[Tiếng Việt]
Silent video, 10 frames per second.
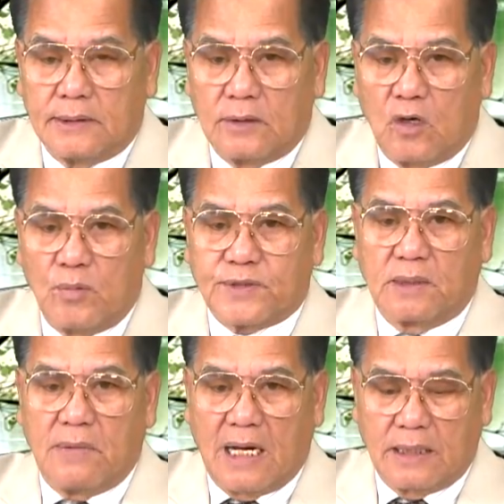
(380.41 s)
hôm thứ
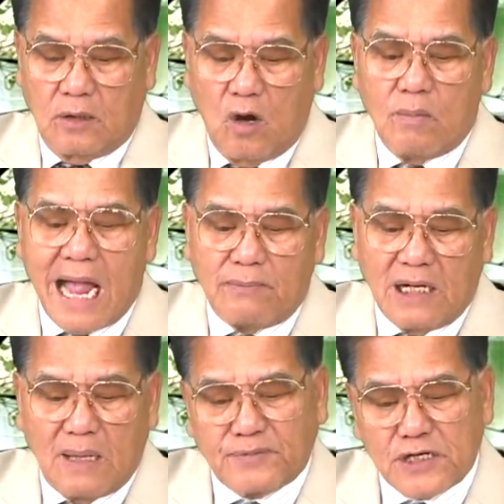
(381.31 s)
Bảy, hôm
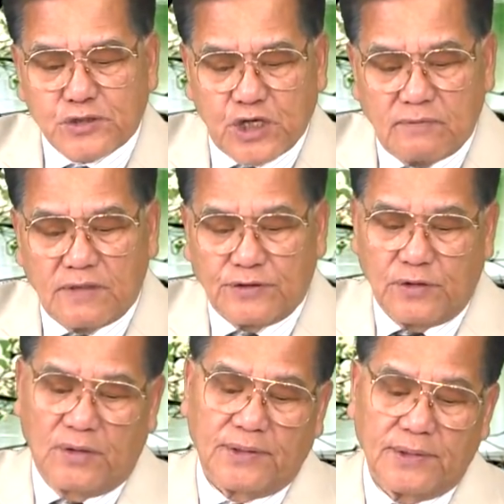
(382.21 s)
25 tháng 9 vừa
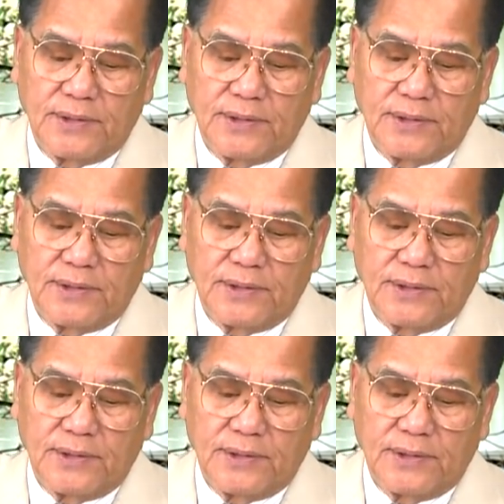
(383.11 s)
rồi,